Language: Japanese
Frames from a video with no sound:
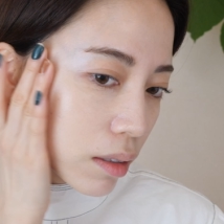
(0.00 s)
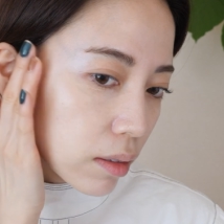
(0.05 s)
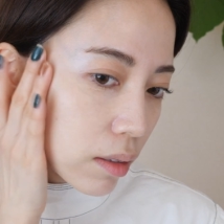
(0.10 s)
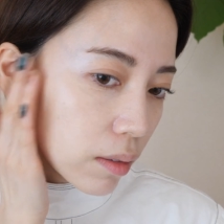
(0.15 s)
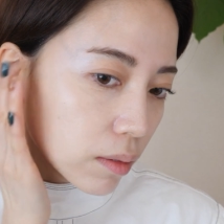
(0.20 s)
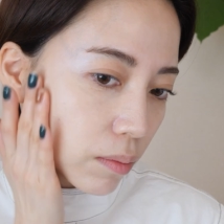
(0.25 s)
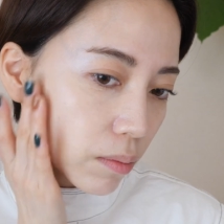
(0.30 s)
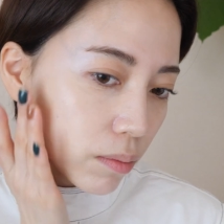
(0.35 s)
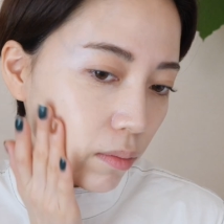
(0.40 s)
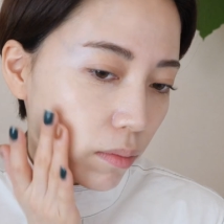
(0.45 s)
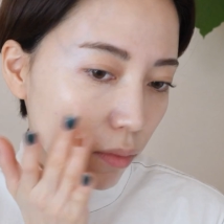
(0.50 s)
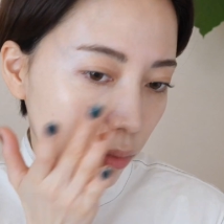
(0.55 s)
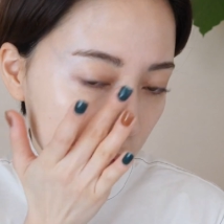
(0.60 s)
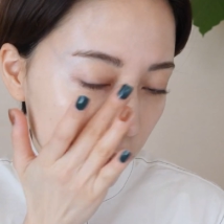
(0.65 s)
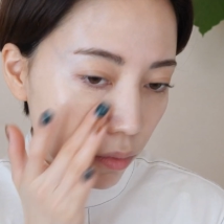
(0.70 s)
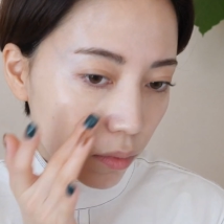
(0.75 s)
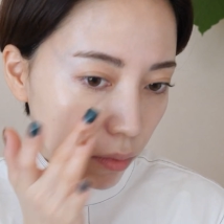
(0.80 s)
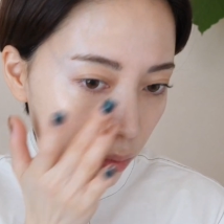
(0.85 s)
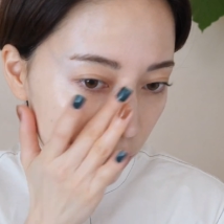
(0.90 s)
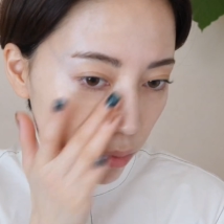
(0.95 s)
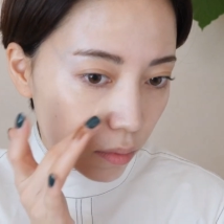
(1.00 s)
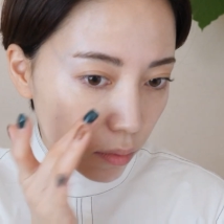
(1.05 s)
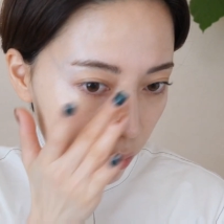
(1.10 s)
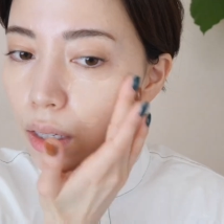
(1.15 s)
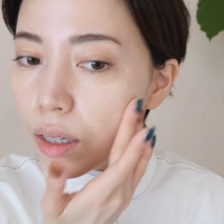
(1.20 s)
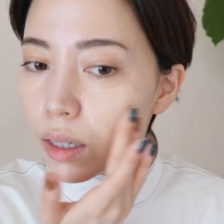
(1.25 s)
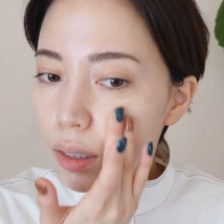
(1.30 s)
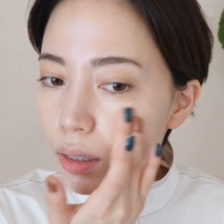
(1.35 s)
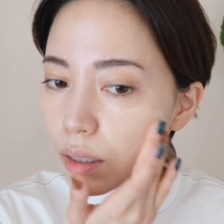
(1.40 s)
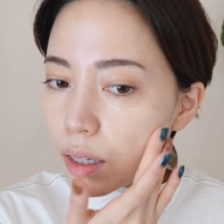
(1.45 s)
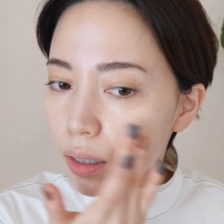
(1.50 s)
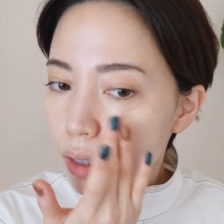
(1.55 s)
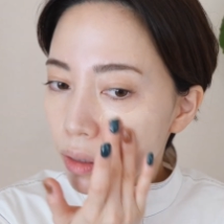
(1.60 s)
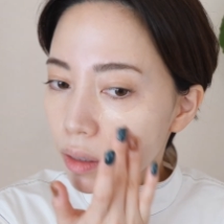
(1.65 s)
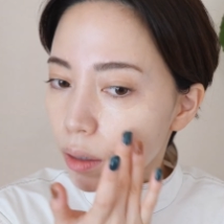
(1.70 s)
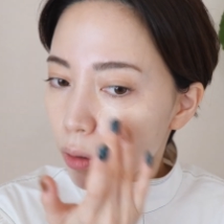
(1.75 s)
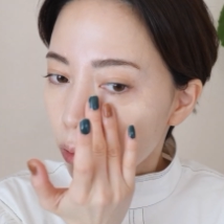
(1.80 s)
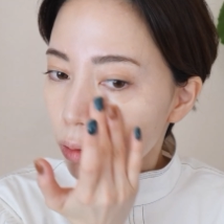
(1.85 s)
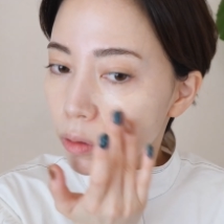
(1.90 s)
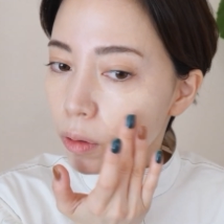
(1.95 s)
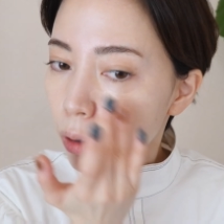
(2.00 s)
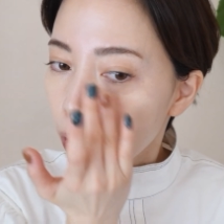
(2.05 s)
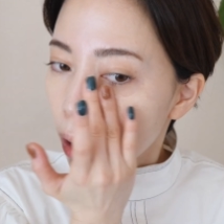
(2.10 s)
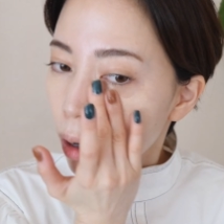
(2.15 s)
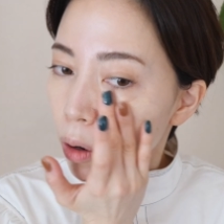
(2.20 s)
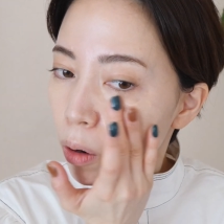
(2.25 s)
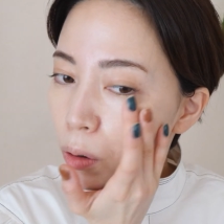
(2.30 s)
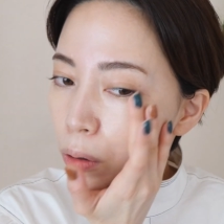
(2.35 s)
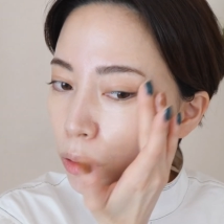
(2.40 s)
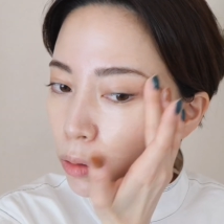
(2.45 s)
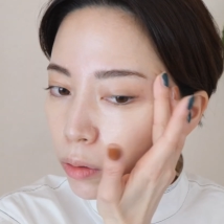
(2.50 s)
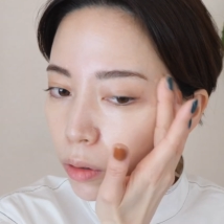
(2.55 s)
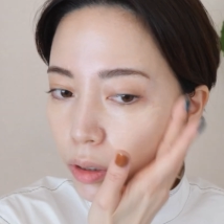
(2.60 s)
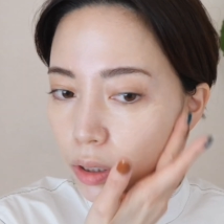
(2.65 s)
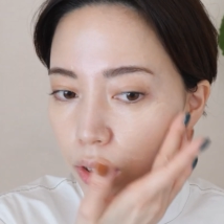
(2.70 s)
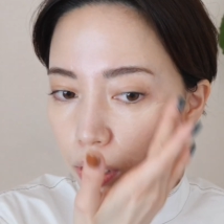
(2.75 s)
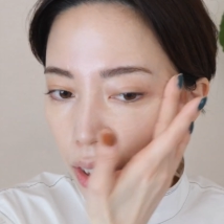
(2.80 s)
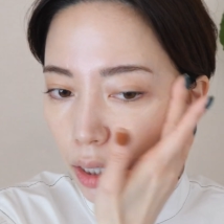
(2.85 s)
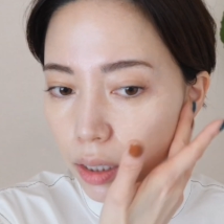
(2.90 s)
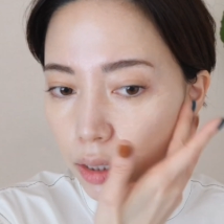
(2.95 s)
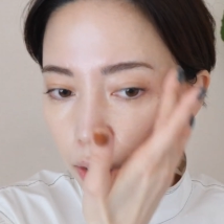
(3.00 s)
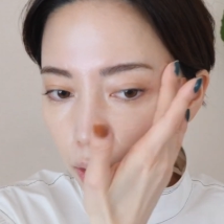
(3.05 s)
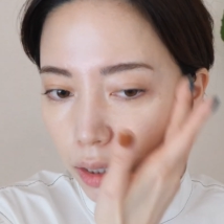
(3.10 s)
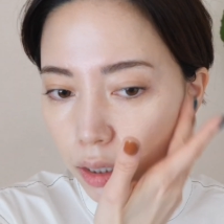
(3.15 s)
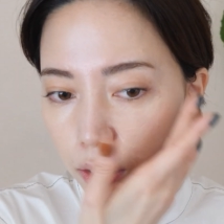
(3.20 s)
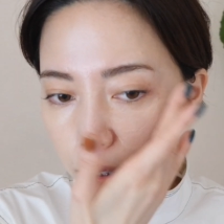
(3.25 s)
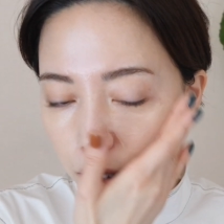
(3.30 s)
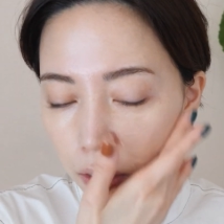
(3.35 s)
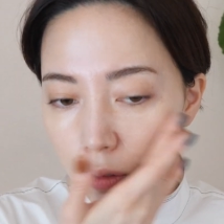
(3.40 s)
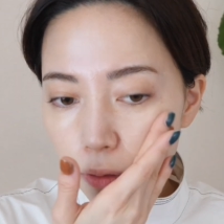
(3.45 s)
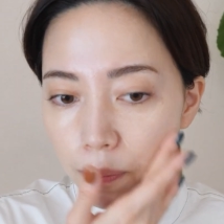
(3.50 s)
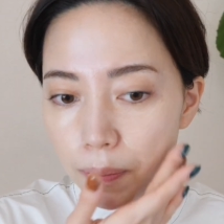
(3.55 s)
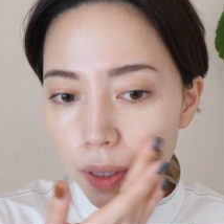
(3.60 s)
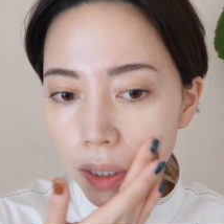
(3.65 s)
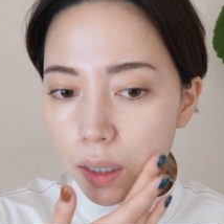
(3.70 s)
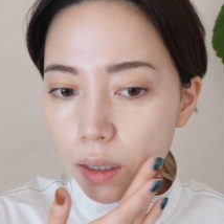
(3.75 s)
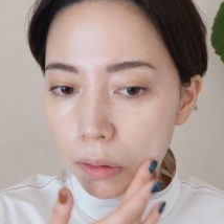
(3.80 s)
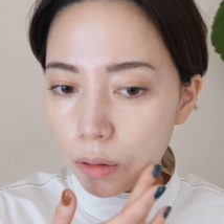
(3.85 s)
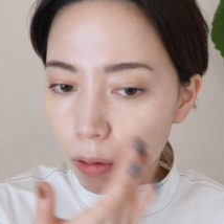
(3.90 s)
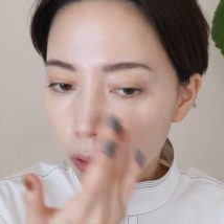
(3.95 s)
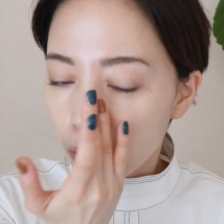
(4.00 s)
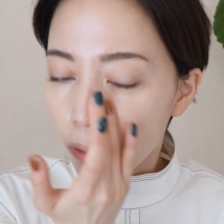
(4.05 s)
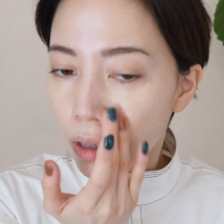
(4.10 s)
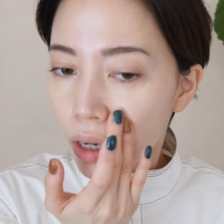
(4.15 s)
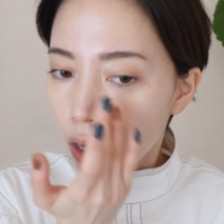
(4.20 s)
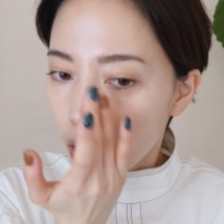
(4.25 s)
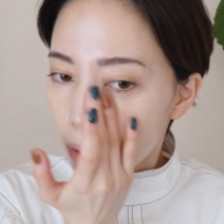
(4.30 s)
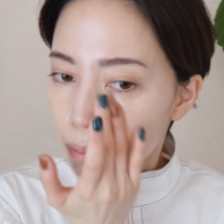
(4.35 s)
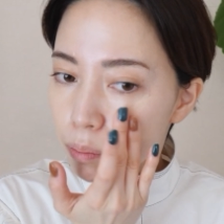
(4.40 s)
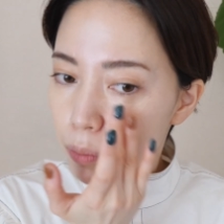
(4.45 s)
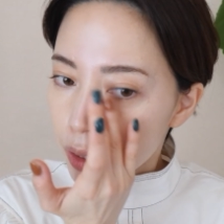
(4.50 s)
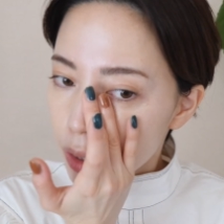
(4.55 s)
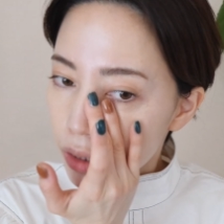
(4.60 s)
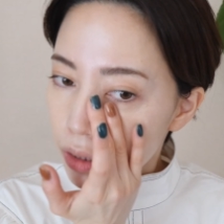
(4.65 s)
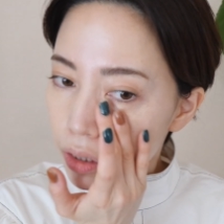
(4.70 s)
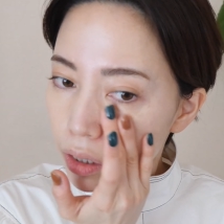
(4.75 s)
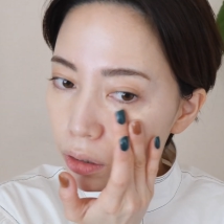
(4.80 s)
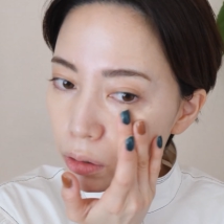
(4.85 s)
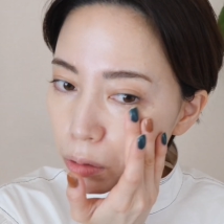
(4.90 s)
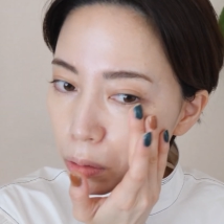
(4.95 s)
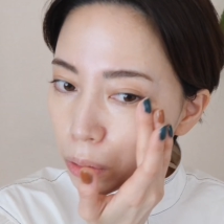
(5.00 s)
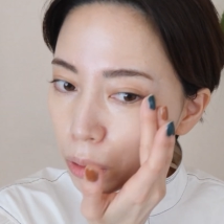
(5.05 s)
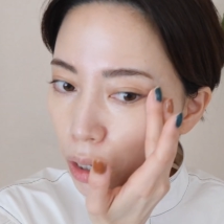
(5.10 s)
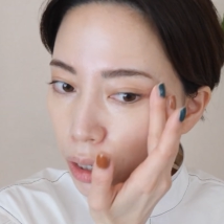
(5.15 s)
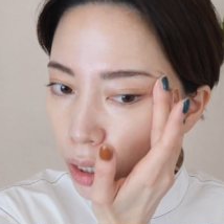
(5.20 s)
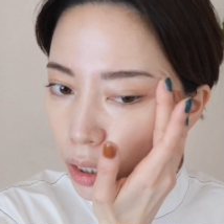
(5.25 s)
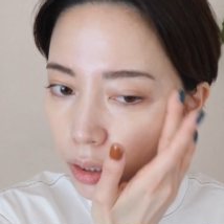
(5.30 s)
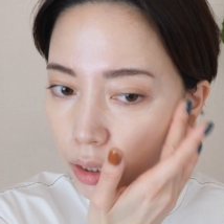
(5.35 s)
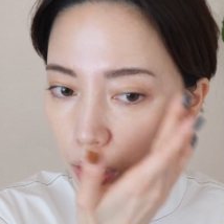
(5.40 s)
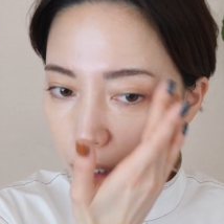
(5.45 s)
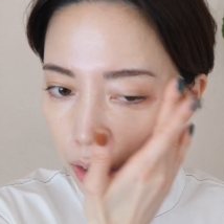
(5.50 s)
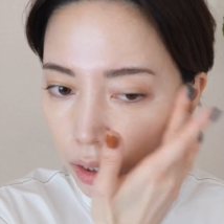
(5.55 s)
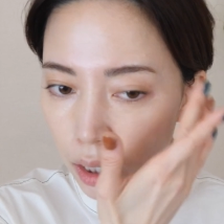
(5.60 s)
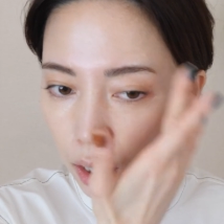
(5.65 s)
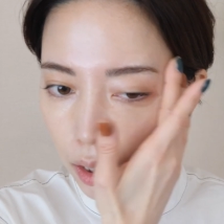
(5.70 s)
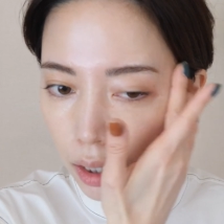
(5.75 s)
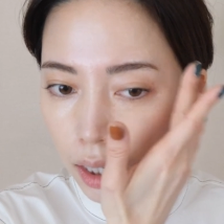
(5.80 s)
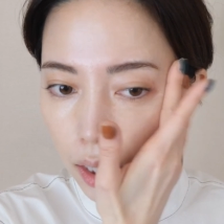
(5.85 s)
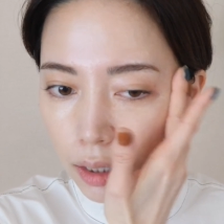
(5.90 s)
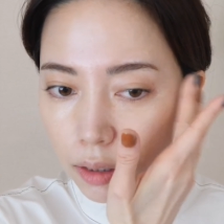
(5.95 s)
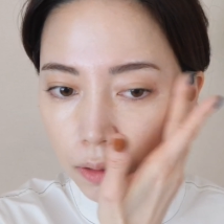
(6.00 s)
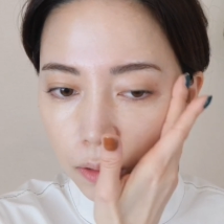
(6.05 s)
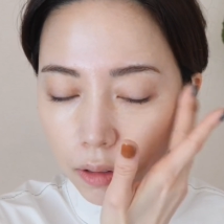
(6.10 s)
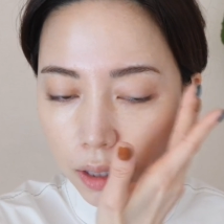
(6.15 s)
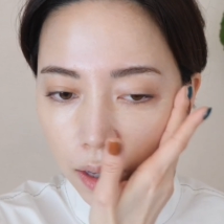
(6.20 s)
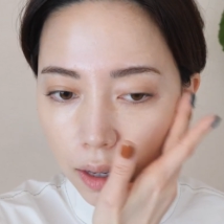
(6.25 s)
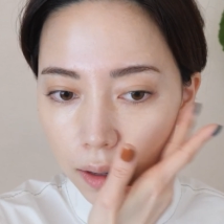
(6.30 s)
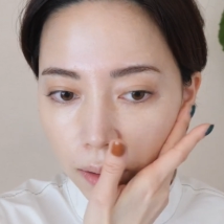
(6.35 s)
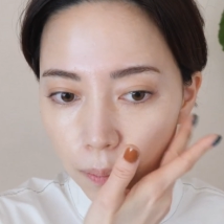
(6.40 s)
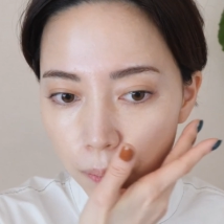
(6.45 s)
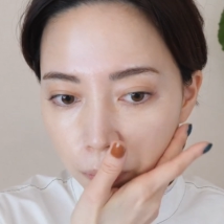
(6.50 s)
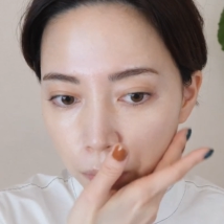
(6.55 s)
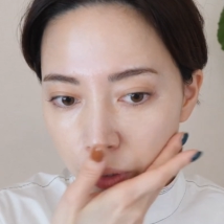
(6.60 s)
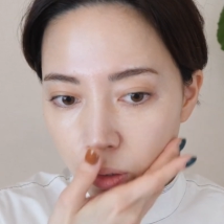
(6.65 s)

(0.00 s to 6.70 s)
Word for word: すただねこの本当にサラサラしてるんだけど密着度がかなり高いので